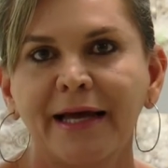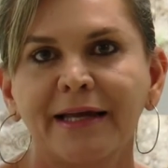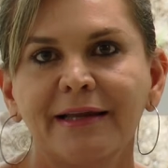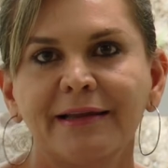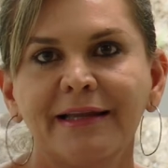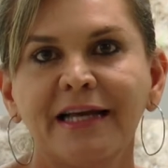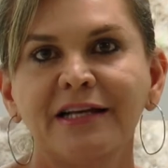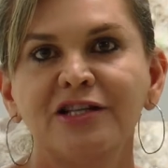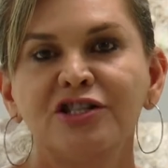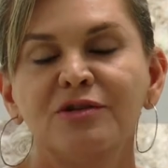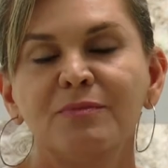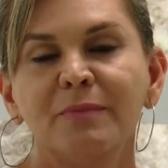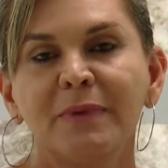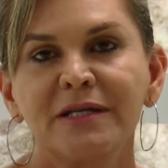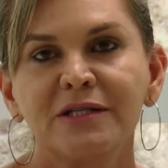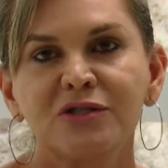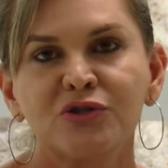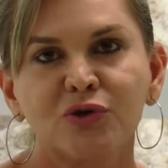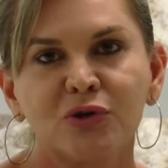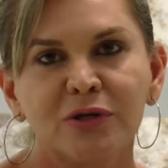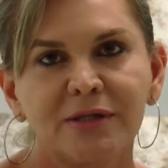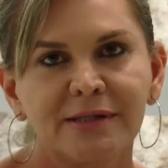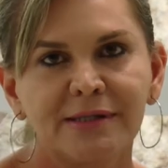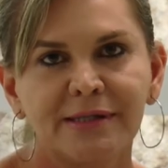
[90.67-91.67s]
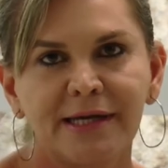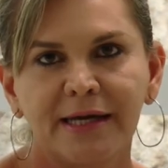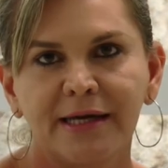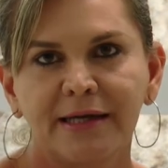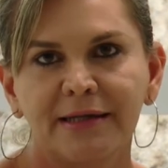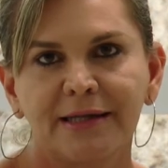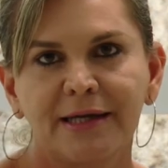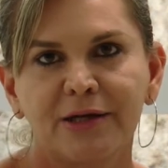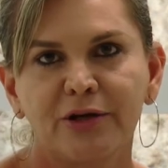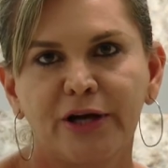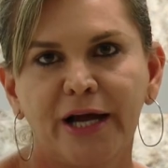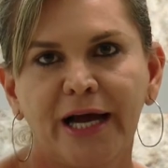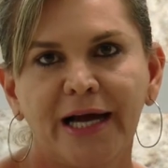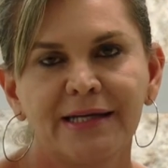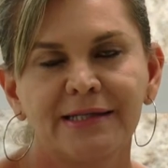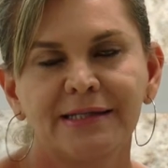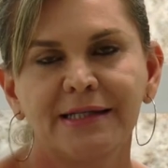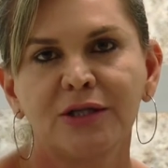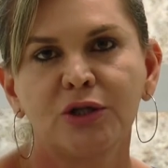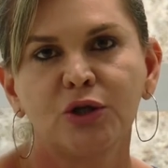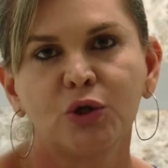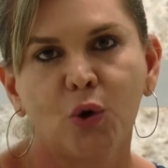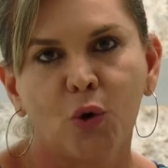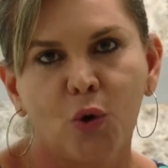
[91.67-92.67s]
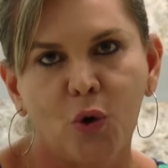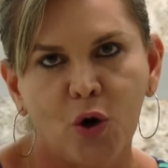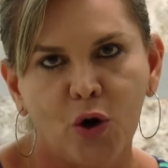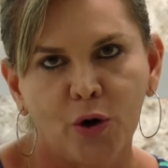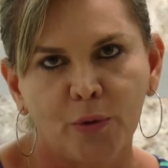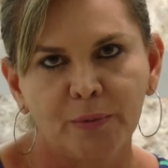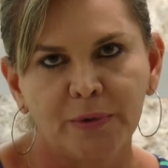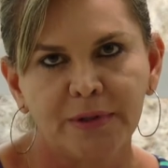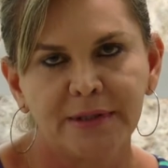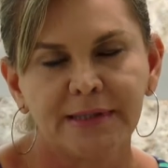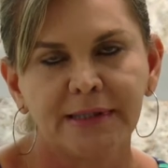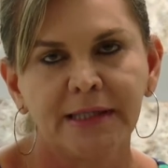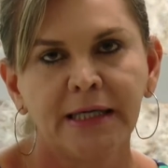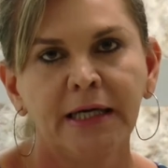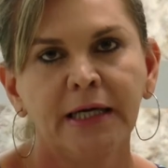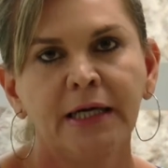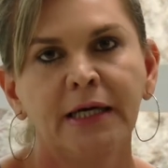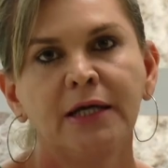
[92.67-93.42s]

Que tem dimensões territoriais enormes.